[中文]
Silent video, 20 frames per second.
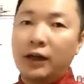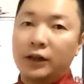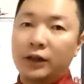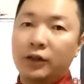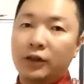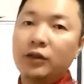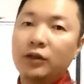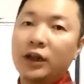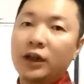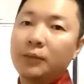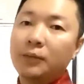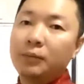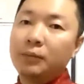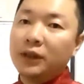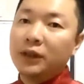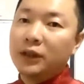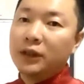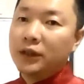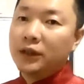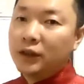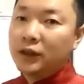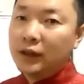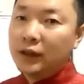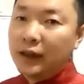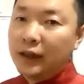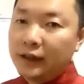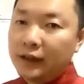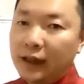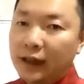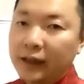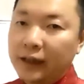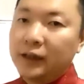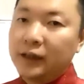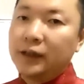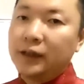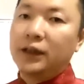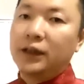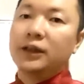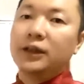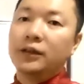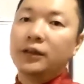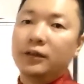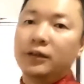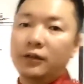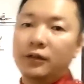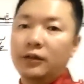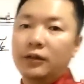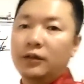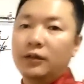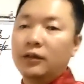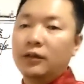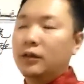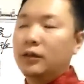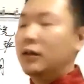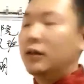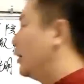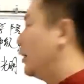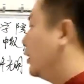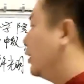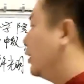你可以用 A B C D 来代替，哈，